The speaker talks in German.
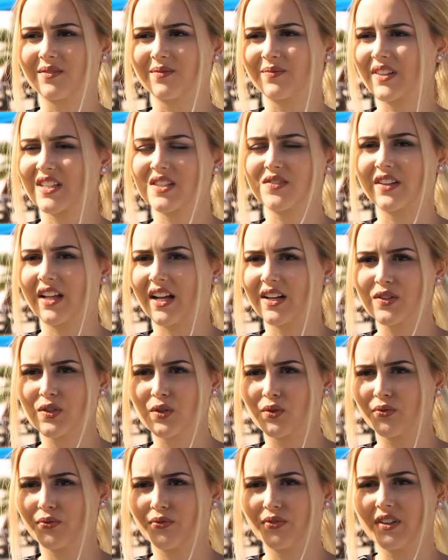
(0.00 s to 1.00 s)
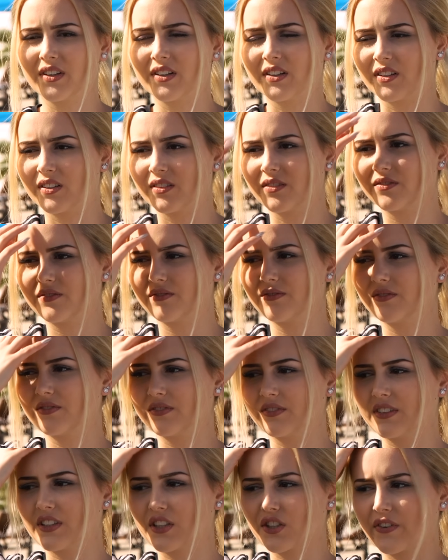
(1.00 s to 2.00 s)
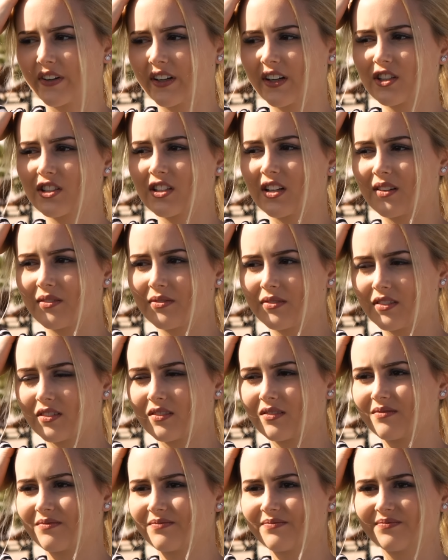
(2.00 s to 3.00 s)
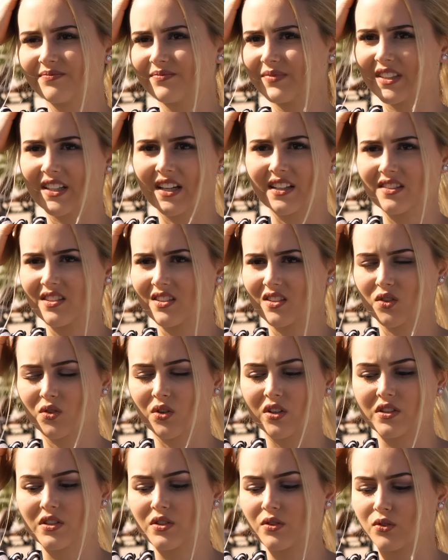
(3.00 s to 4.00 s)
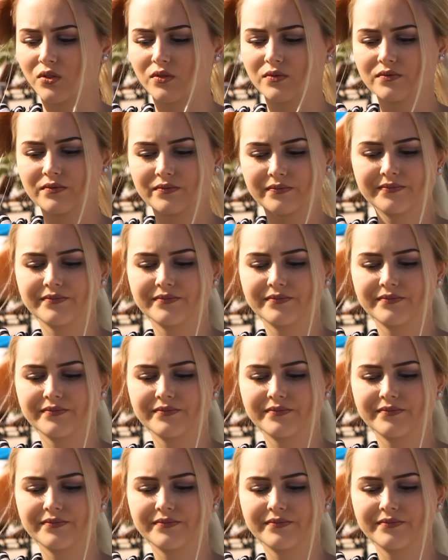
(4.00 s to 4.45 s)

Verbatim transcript: Das wird alles zu viel. Die Schwangerschaft, die ganze Situation.